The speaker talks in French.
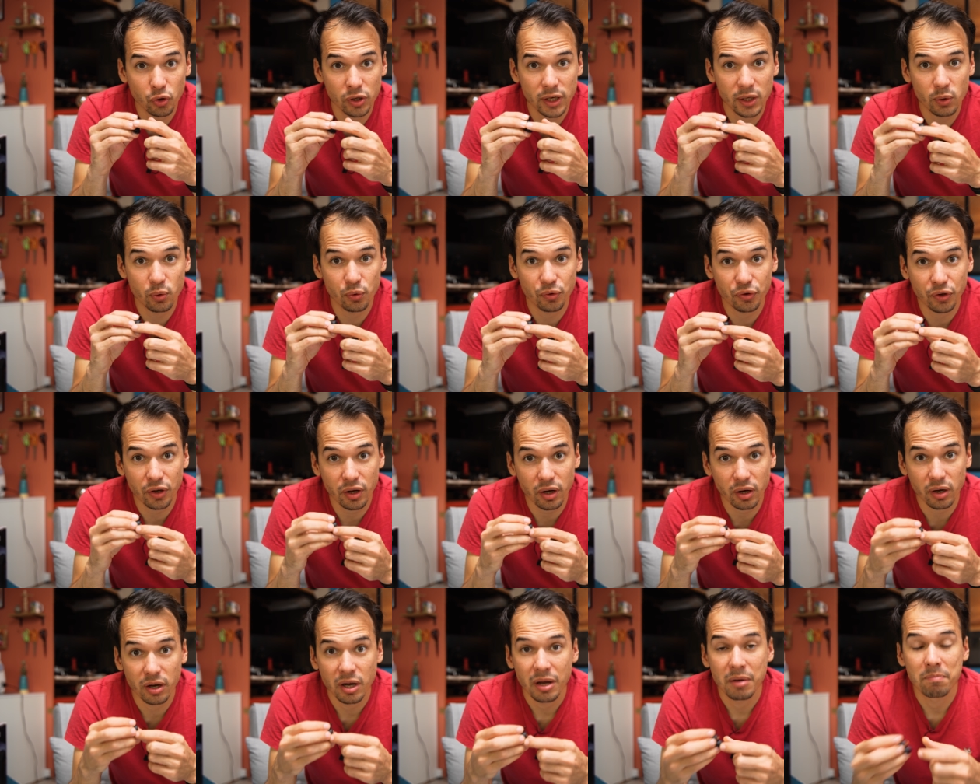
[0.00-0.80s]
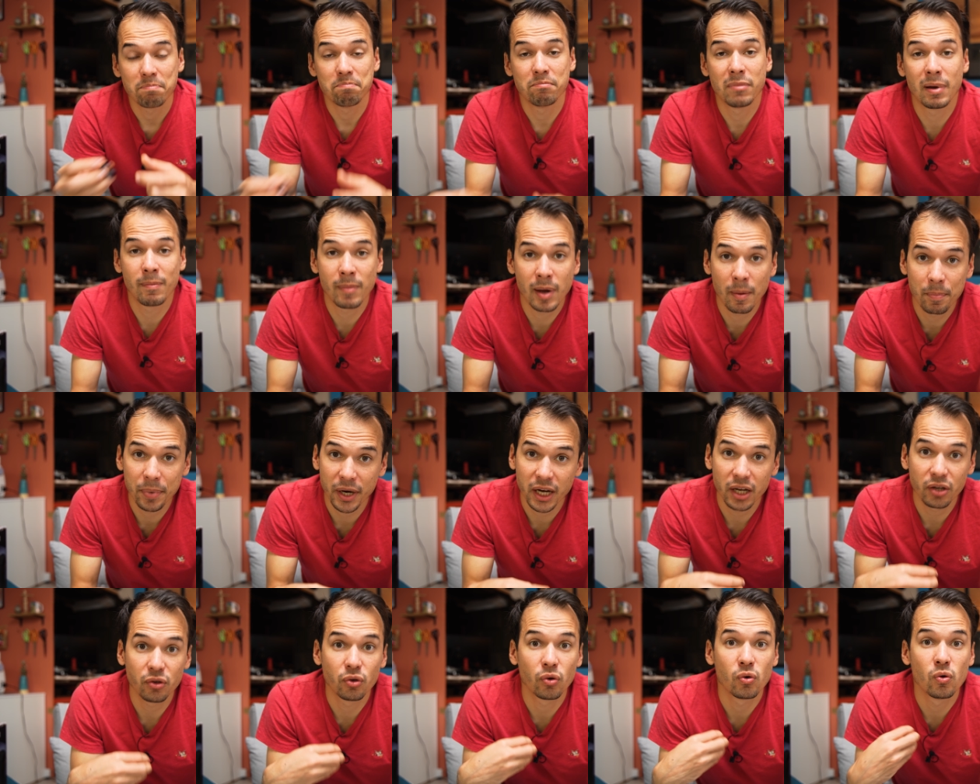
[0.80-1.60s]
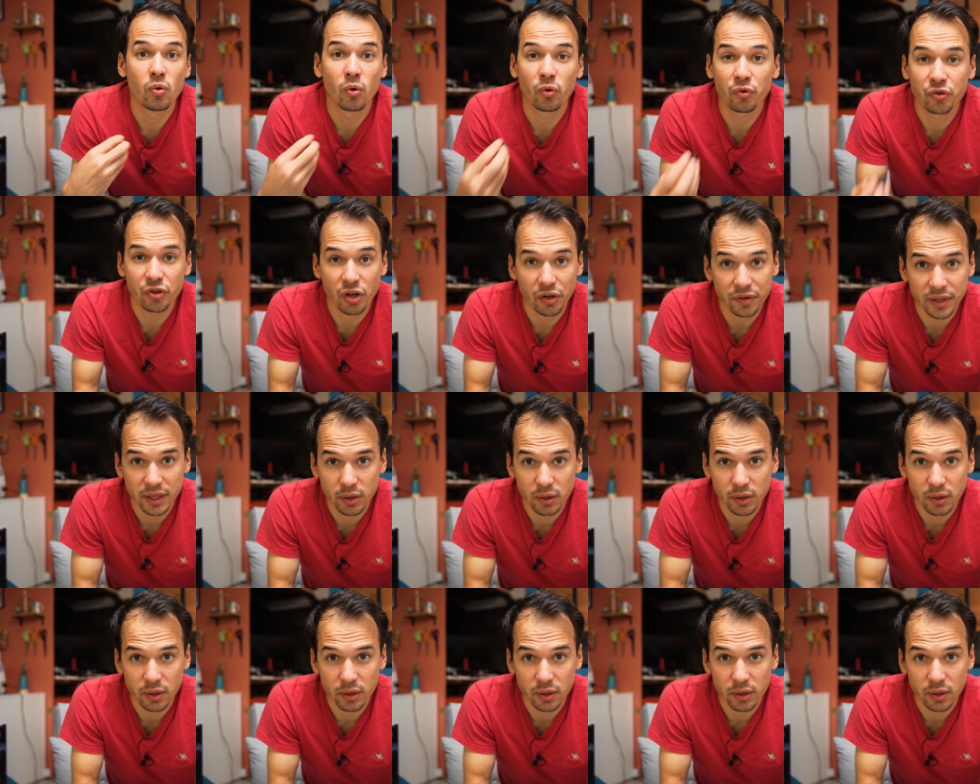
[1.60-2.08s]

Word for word: de l'écouteur, même après de longues heures